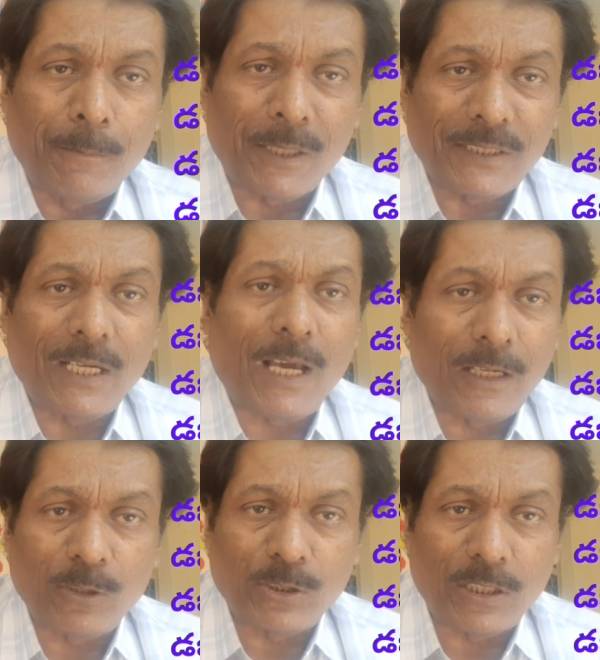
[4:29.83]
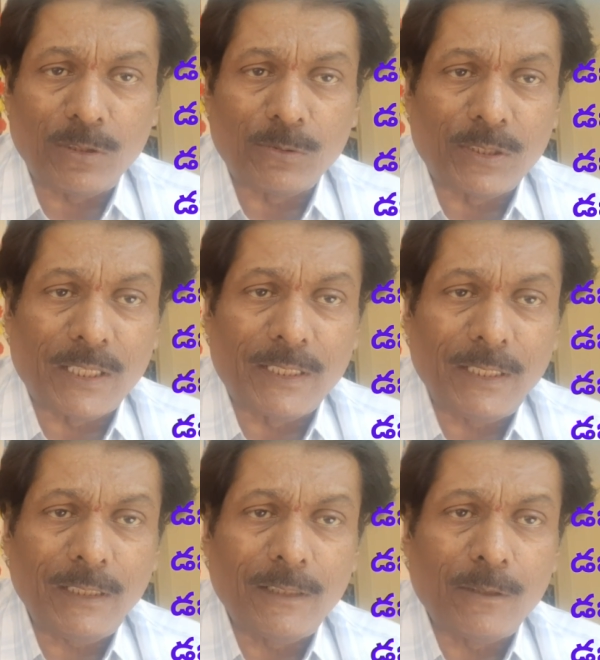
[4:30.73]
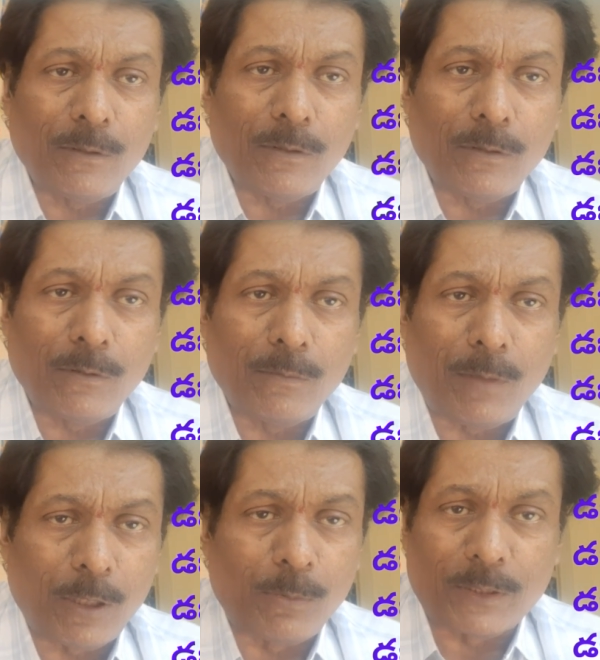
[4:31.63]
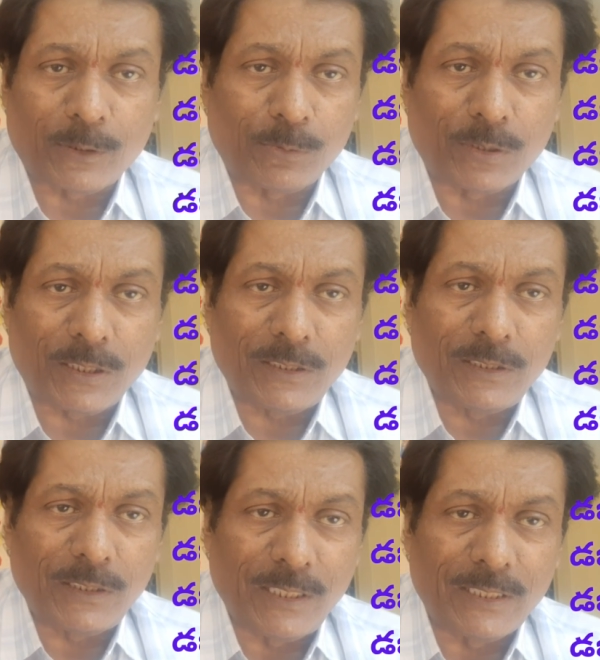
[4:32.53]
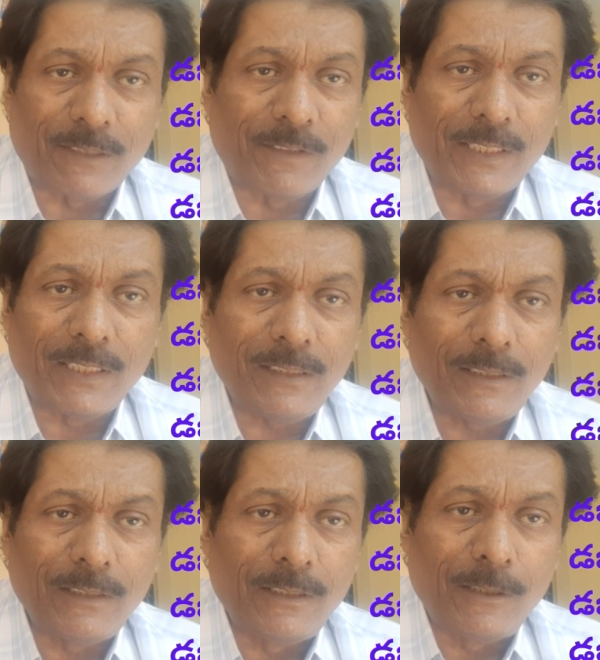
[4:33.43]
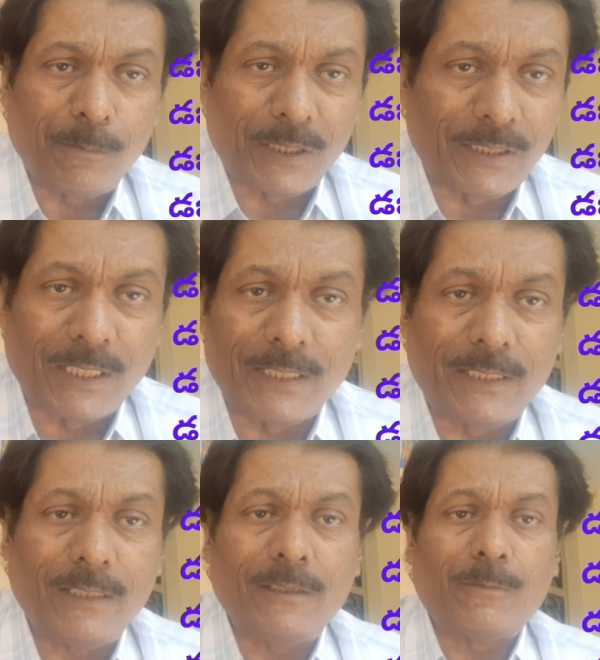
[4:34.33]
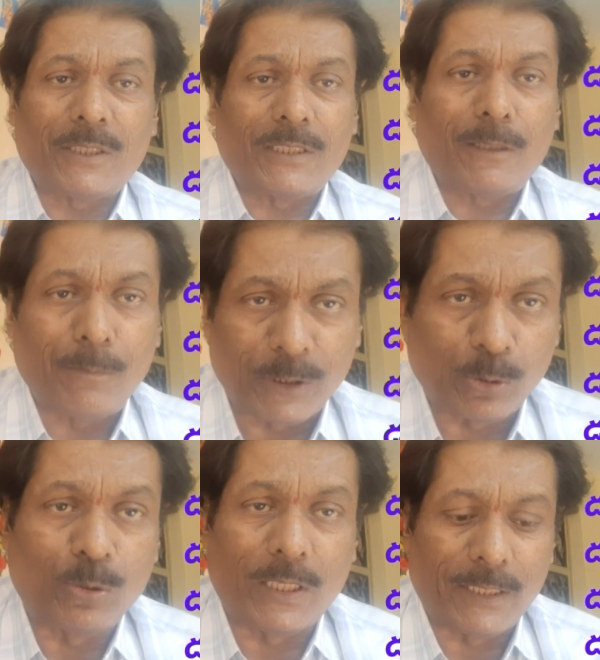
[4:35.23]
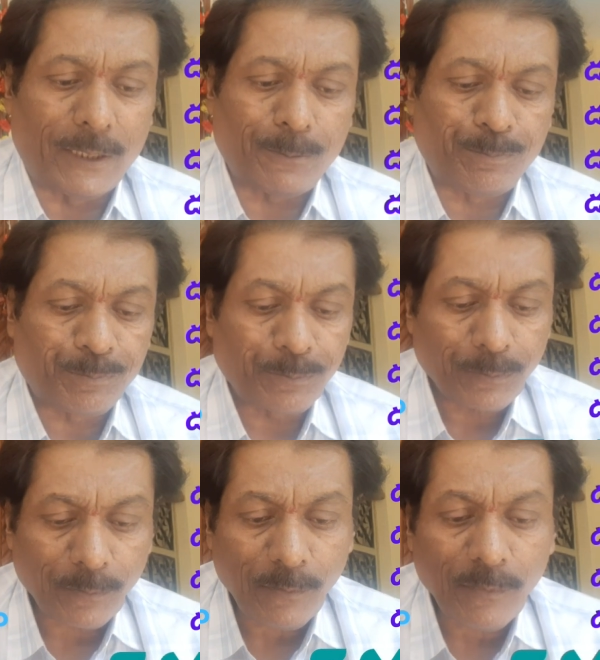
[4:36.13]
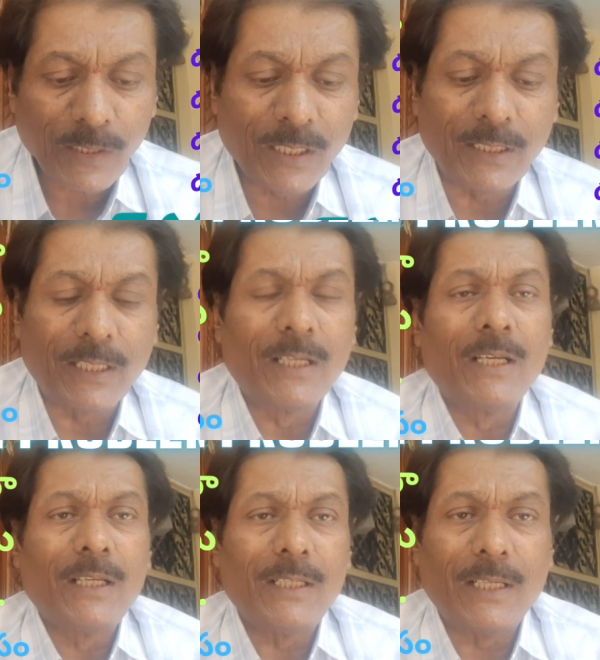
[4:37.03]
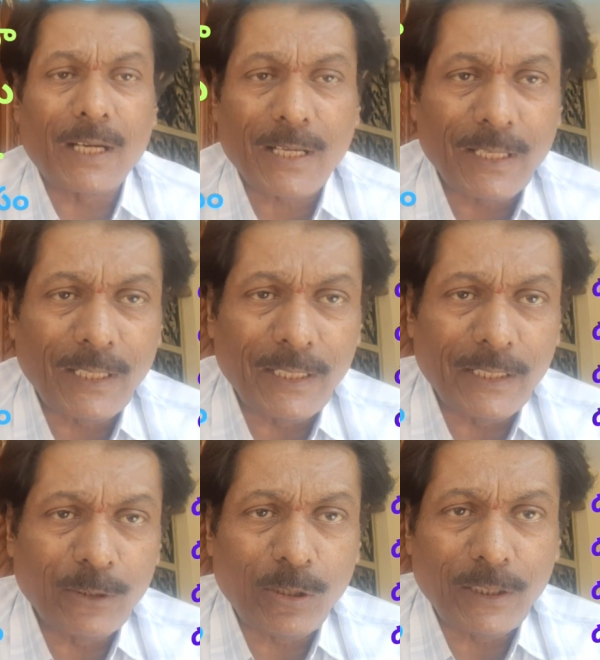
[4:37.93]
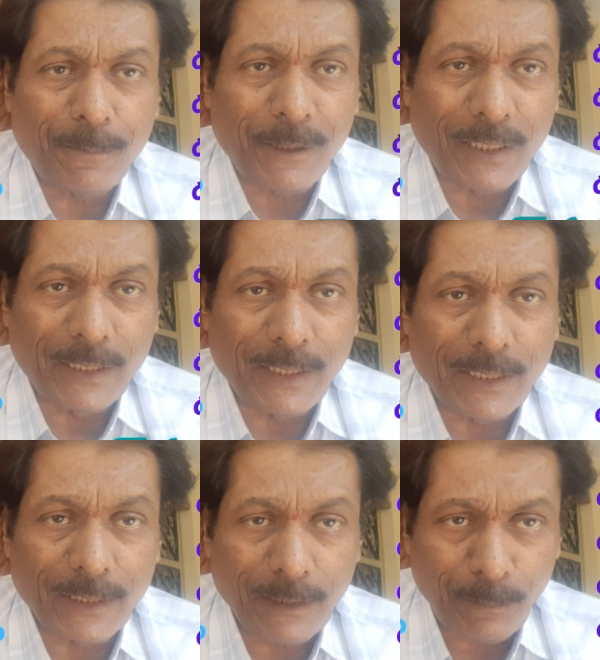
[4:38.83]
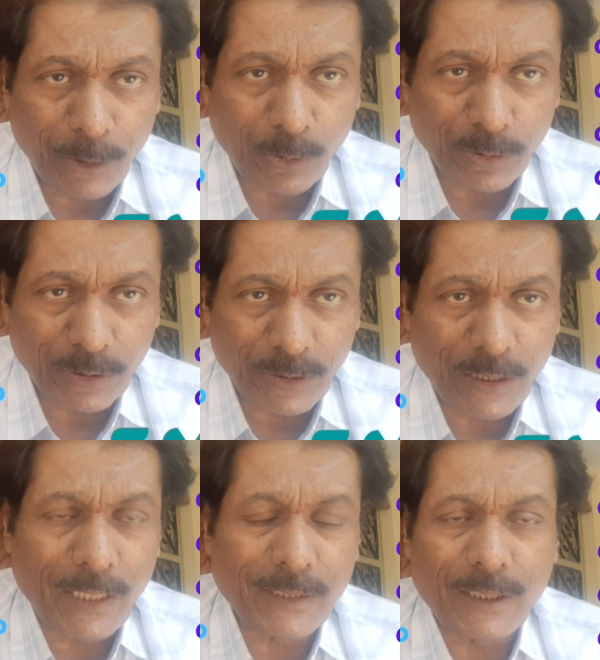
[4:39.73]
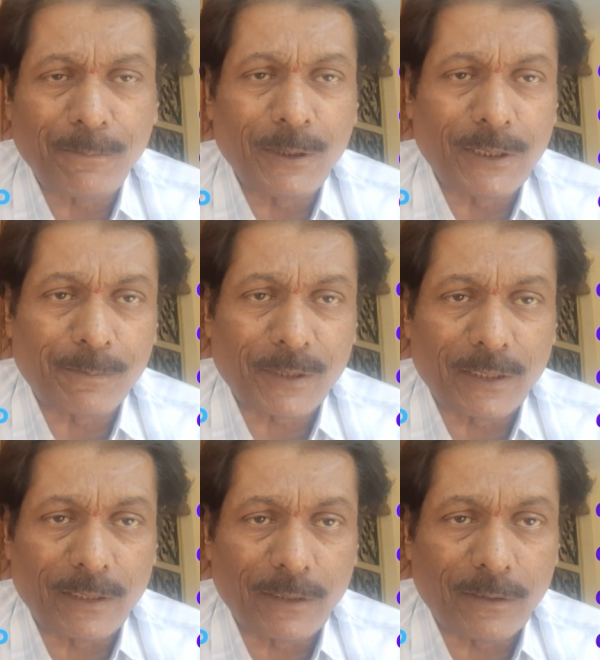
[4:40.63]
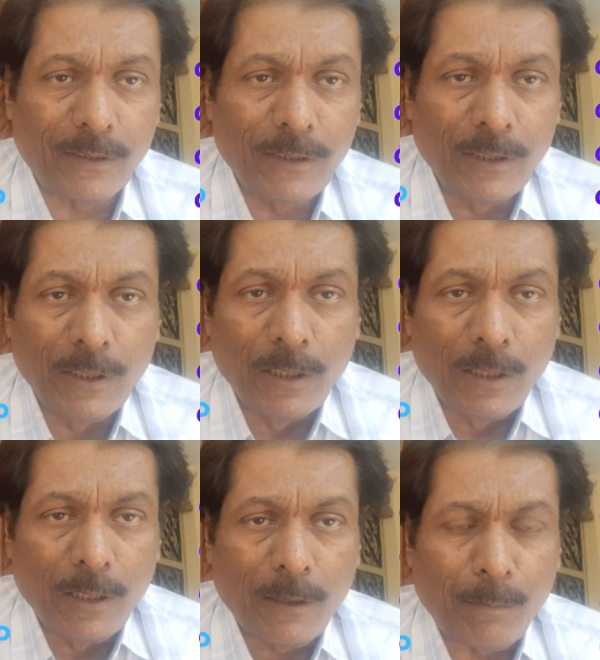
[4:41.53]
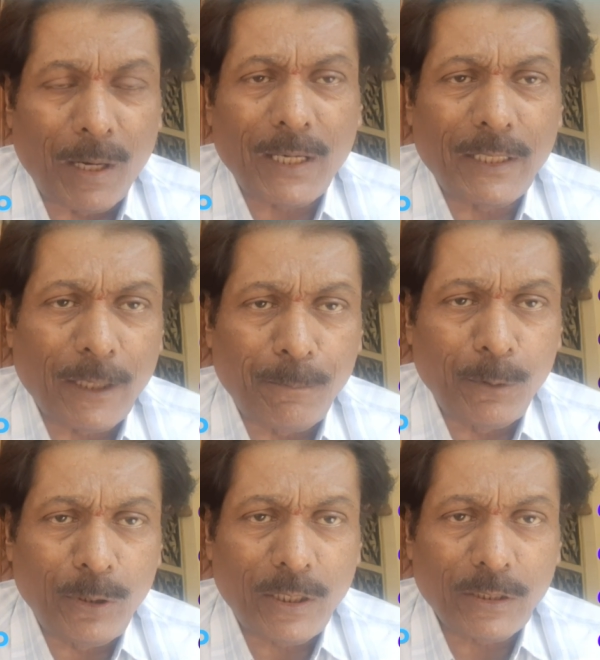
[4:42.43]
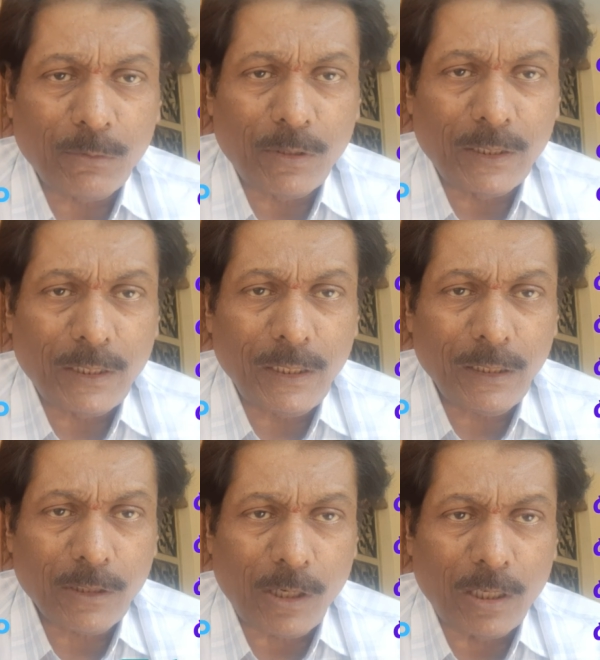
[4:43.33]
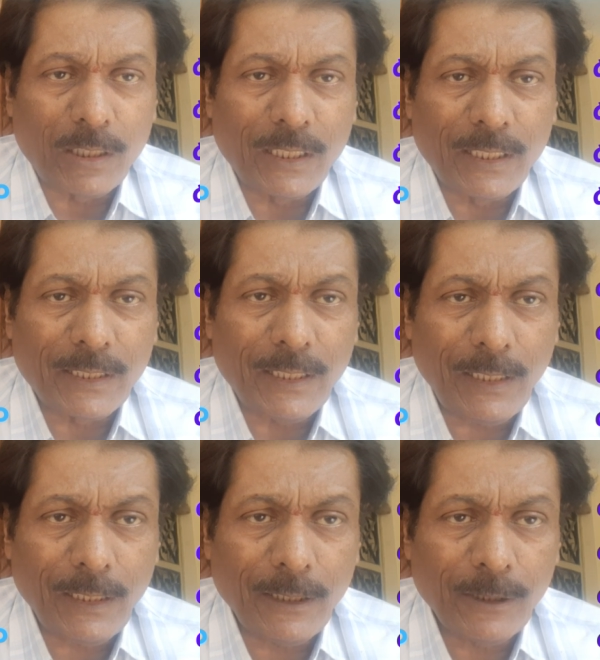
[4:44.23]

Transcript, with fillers: ప్రజల ఆలోచనలు ఉంటేనే బాగుపడుతుంది దేశమైనా ప్రజలైనా ప్రజల బతుకులైనా అది ఈ రకంగా లేదు అని చెప్పనంటే కనుక మీకు చిన్న ఎగ్జాంపుల్ చెప్తాను నేను బాగా డబ్బున్నటువంటి కాలనీకి